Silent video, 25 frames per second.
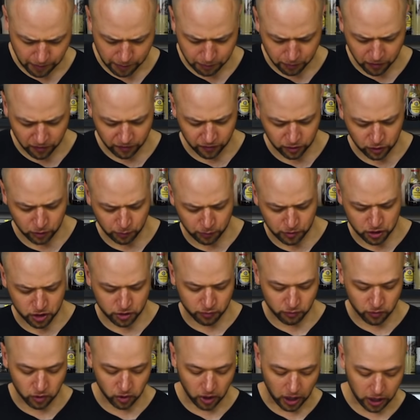По поводу,
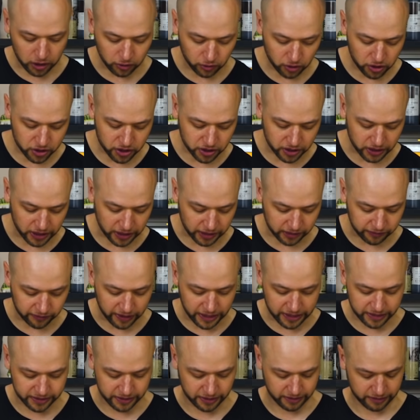почему окрошка на
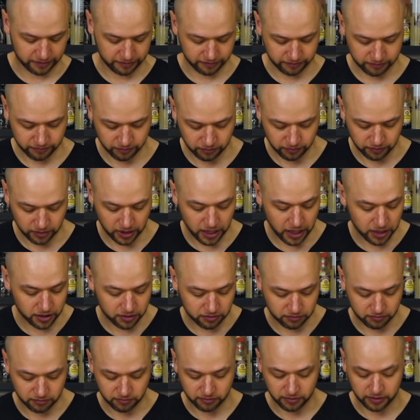квасе. Ну, я
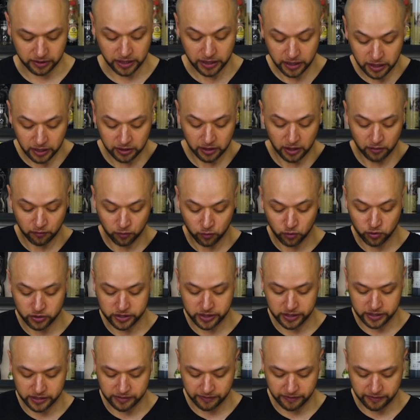Наверное, на вкус и